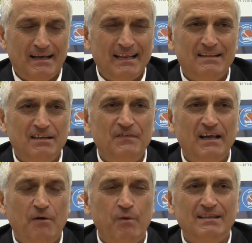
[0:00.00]

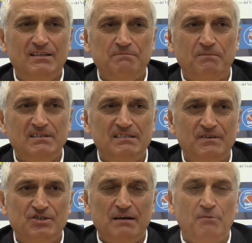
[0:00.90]
gratifica quanti sforzi
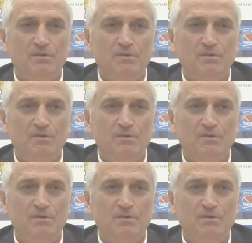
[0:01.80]
facciamo